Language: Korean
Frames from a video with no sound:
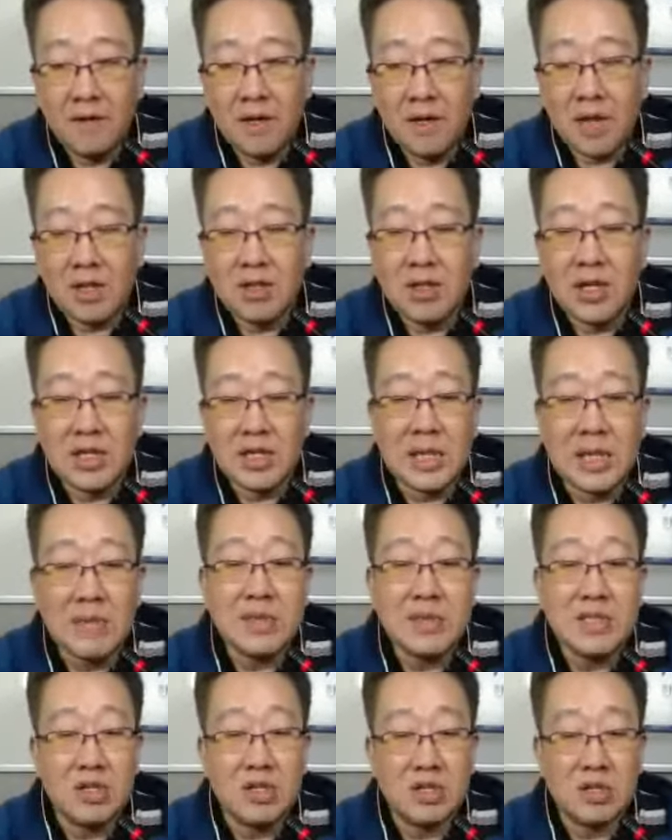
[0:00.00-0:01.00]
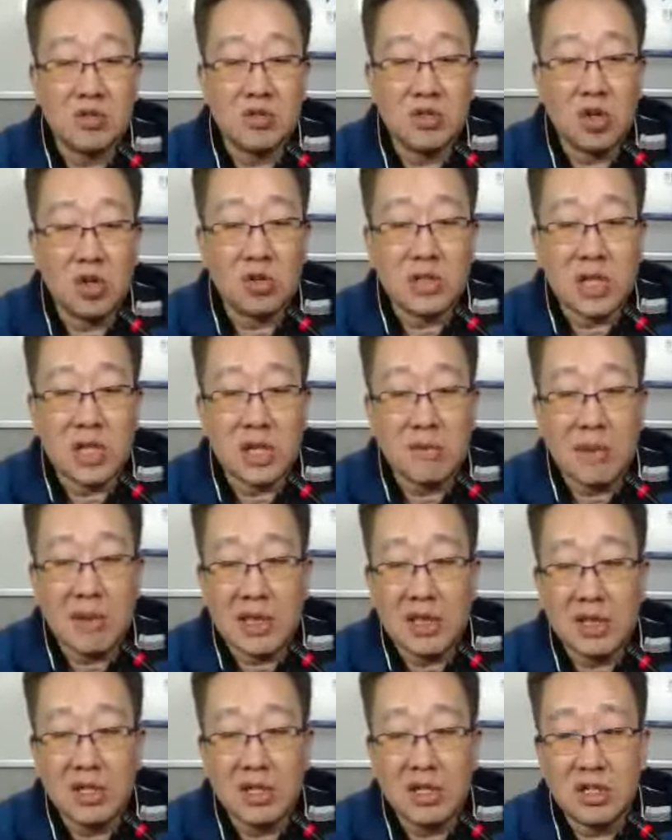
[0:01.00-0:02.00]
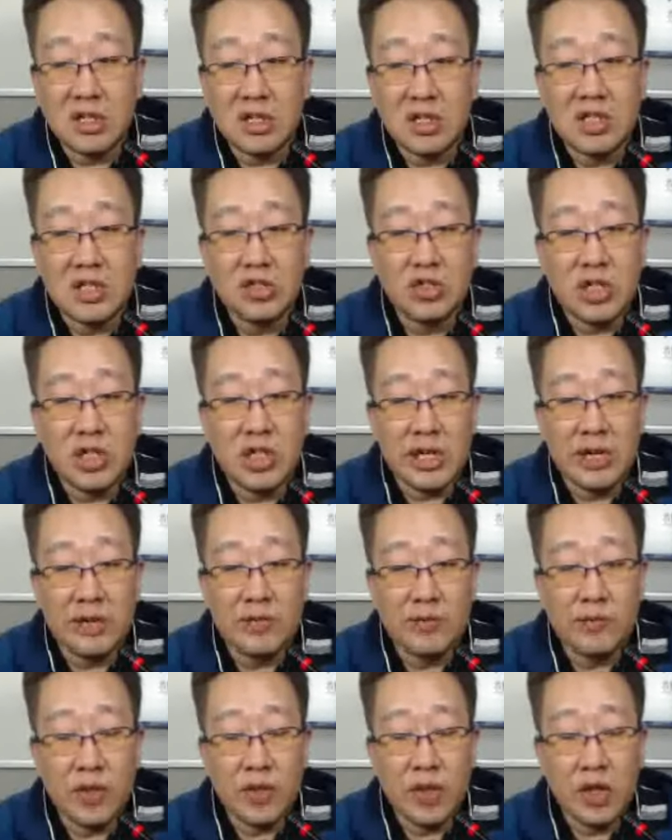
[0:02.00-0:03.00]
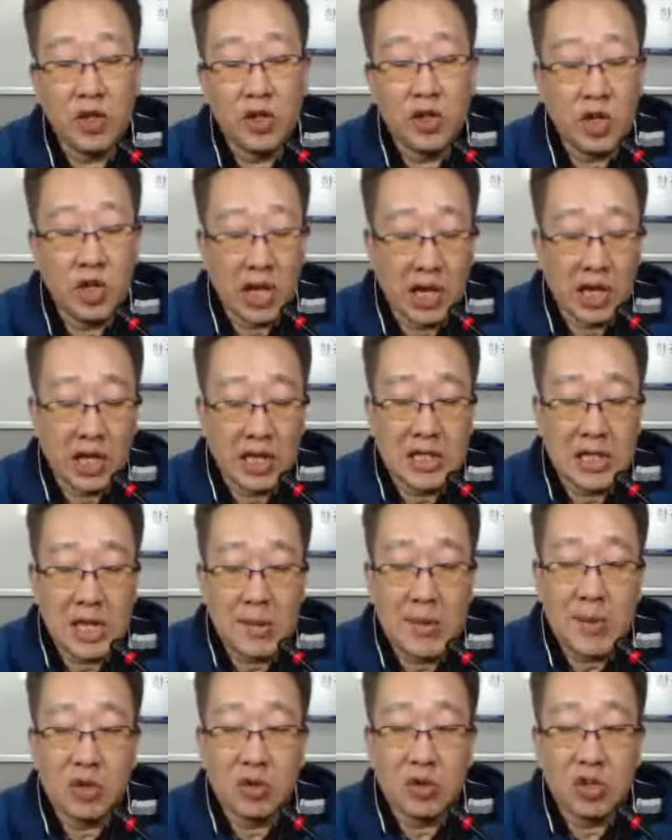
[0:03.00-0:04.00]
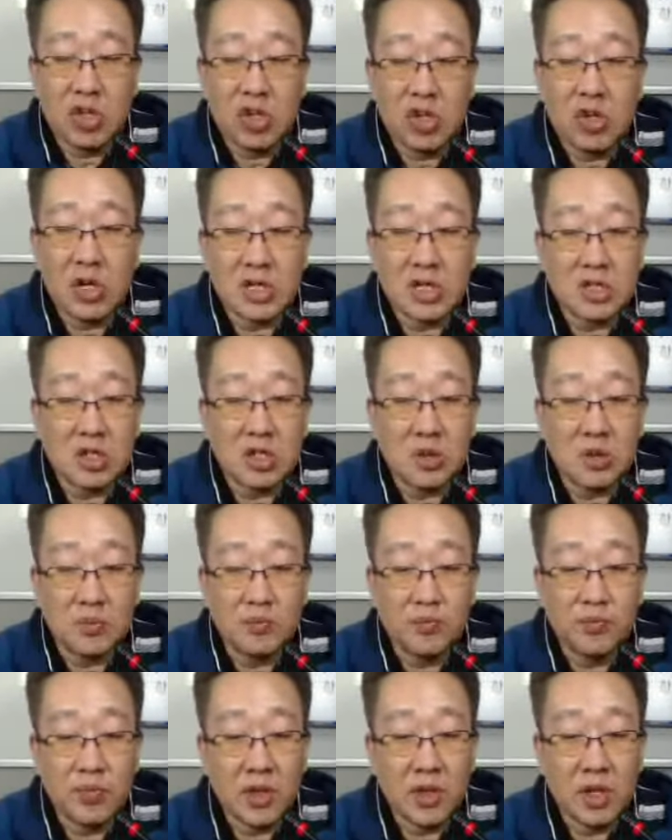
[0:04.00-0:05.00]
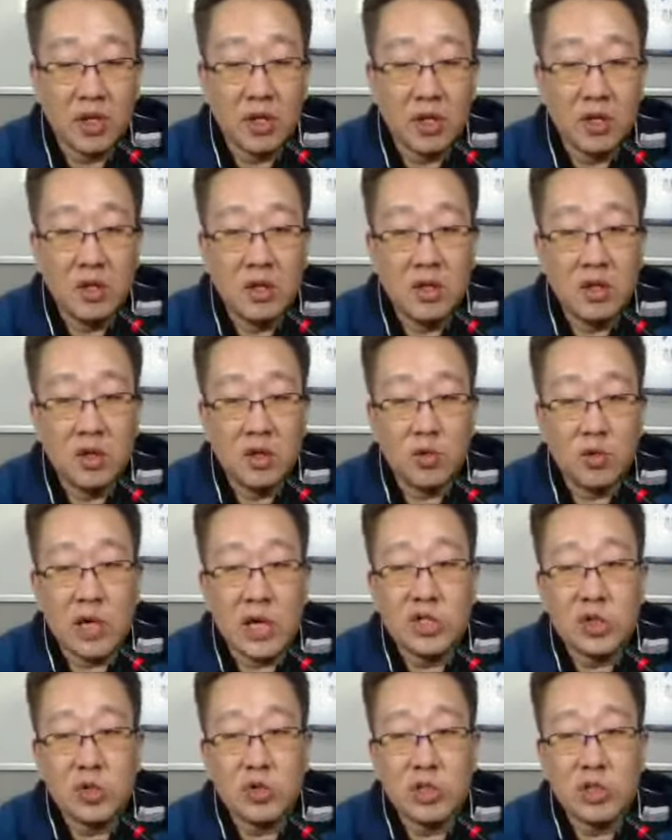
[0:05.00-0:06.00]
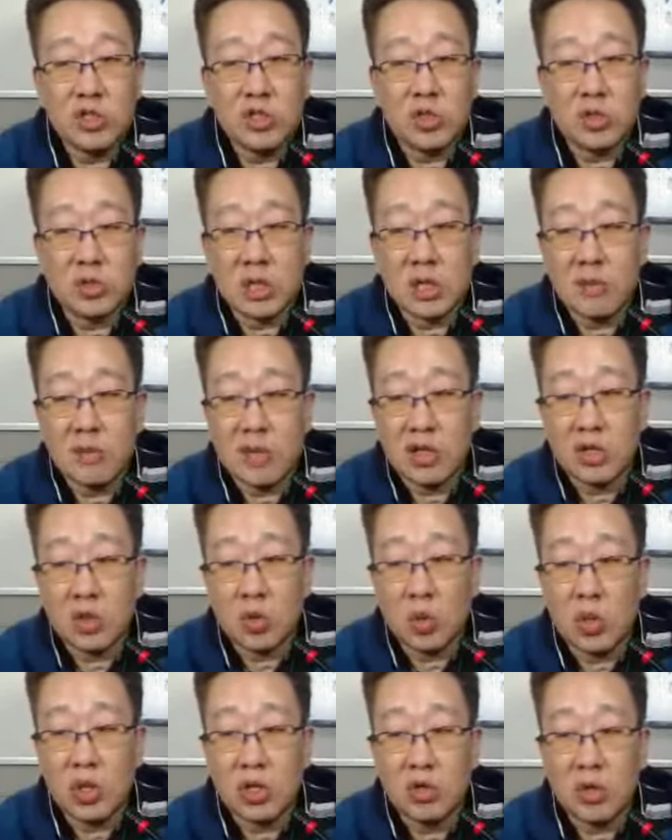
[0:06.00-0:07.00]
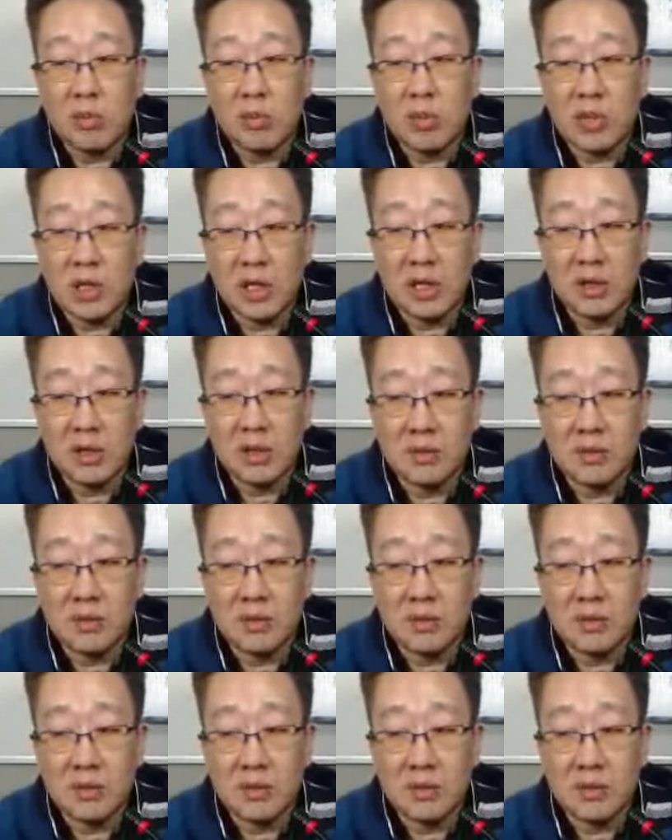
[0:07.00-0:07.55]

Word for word: 되게 재밌어요. 그리고 영상을 만드는 기술이 되게 재밌고 뛰어나서 콰이소에서 영상을 만들어서 올리기도 합니다.